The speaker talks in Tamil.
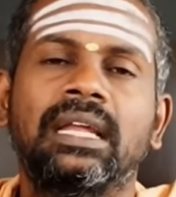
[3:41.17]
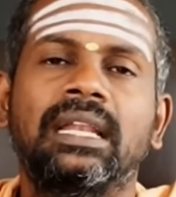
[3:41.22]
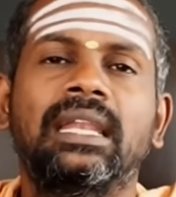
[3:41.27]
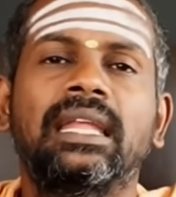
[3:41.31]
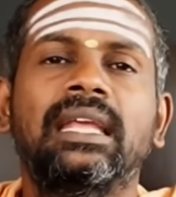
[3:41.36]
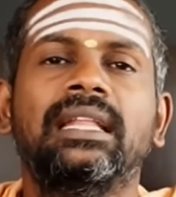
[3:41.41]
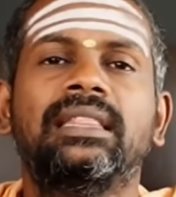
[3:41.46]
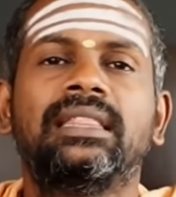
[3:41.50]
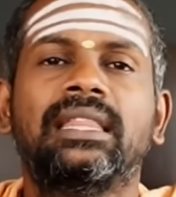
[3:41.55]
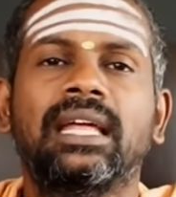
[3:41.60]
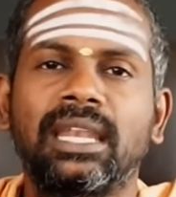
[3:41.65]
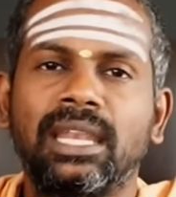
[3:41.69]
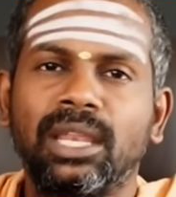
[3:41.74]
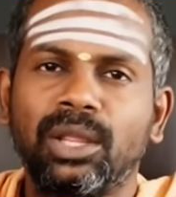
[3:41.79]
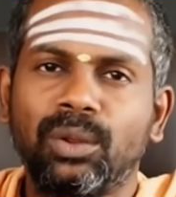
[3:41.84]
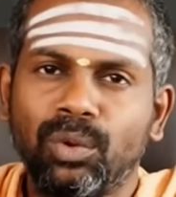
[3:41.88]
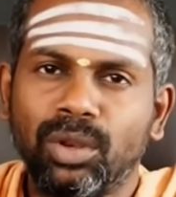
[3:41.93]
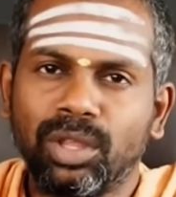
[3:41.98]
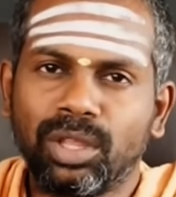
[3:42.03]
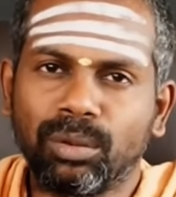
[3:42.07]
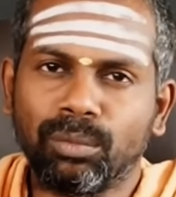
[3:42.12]
நீங்கள் தண்ணி
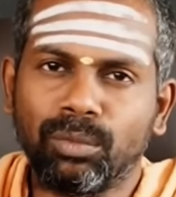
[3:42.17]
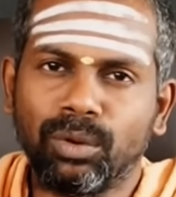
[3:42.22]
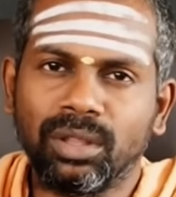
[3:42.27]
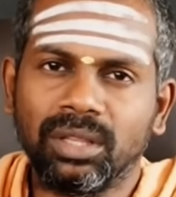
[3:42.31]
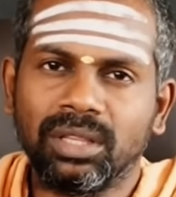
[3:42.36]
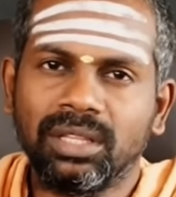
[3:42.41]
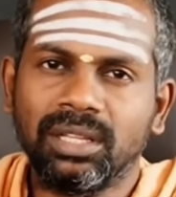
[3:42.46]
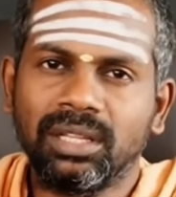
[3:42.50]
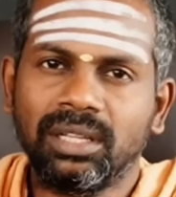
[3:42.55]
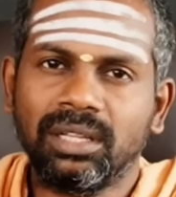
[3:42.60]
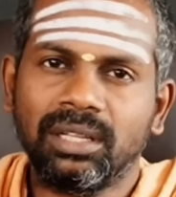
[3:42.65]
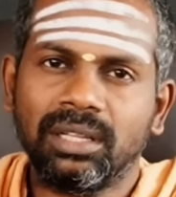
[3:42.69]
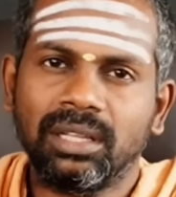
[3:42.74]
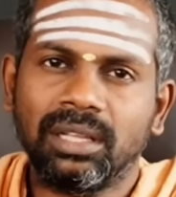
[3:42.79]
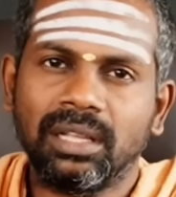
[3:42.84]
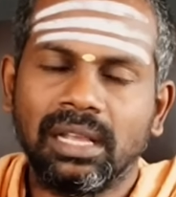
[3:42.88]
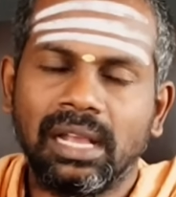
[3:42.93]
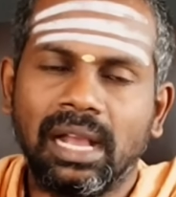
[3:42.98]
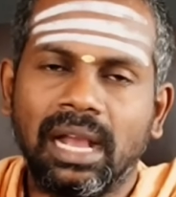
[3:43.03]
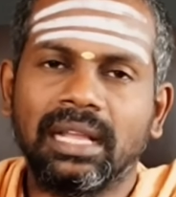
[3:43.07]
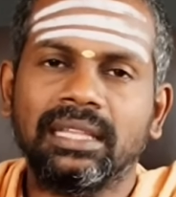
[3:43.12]
குடிக்கும் பொழுது
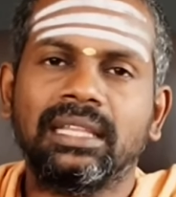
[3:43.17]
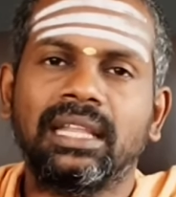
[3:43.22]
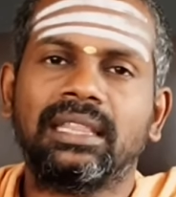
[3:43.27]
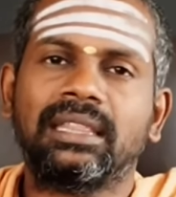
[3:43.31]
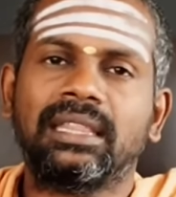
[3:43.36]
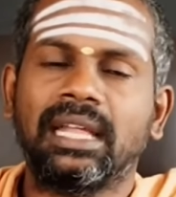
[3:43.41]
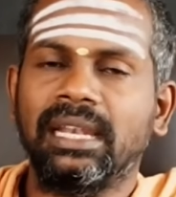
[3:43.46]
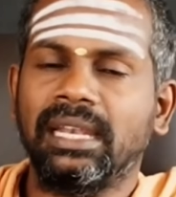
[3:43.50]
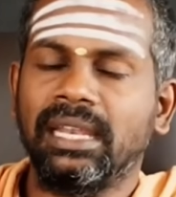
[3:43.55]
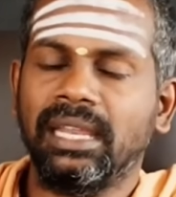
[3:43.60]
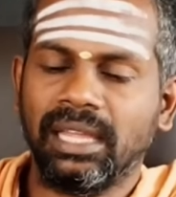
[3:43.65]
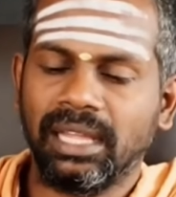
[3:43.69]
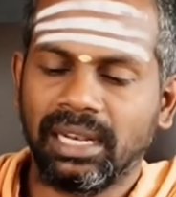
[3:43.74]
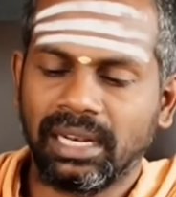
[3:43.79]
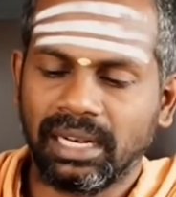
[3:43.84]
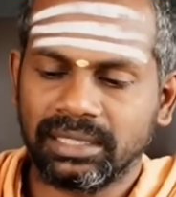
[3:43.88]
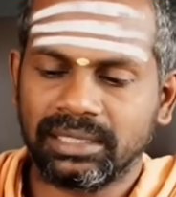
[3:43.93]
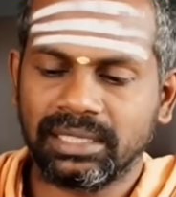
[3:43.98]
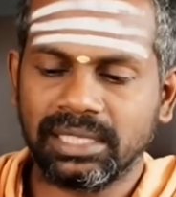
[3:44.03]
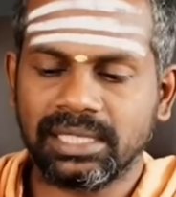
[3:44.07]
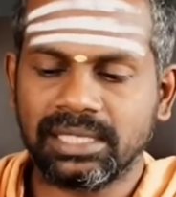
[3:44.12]
அந்த தண்ணியை
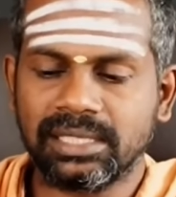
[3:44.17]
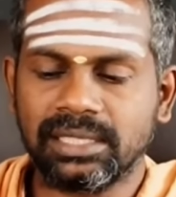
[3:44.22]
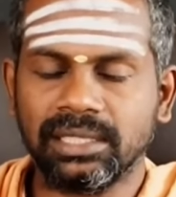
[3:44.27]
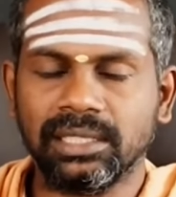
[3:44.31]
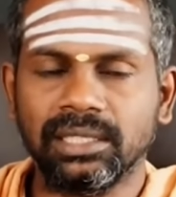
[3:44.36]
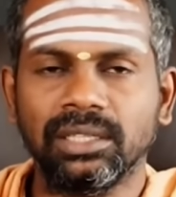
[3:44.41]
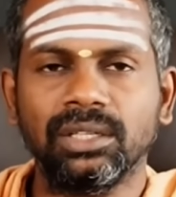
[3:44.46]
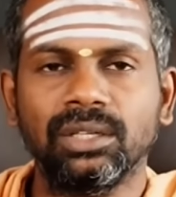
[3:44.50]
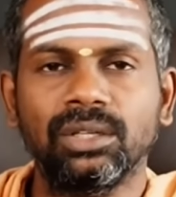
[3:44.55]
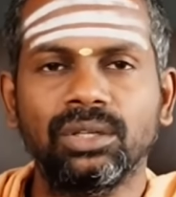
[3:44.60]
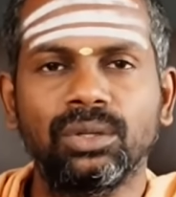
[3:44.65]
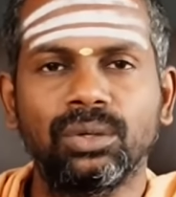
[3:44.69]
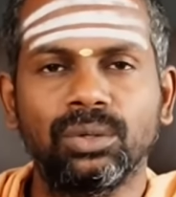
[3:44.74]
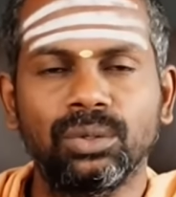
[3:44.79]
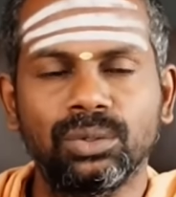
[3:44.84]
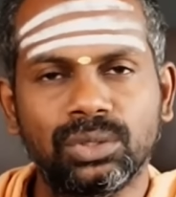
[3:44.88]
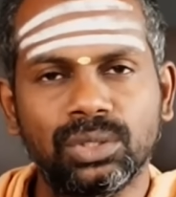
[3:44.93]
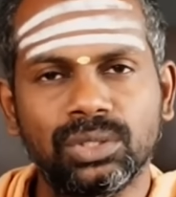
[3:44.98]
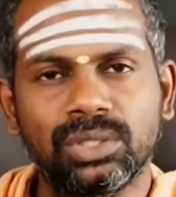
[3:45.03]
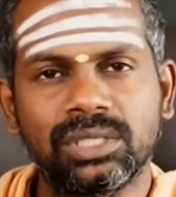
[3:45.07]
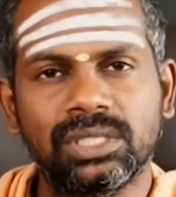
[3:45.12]
ரசித்து
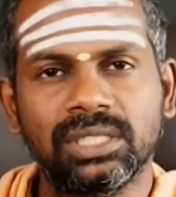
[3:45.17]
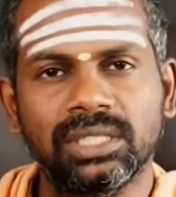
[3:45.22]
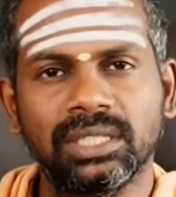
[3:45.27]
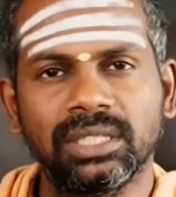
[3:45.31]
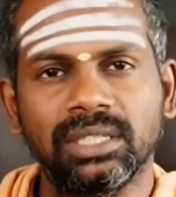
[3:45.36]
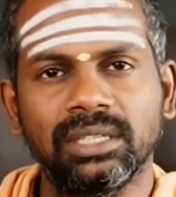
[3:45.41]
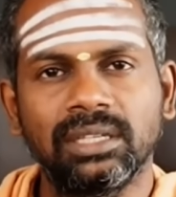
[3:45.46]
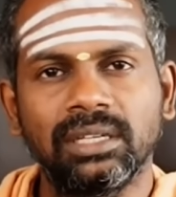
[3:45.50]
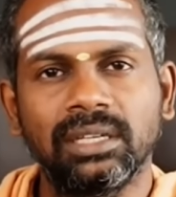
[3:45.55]
ருசித்து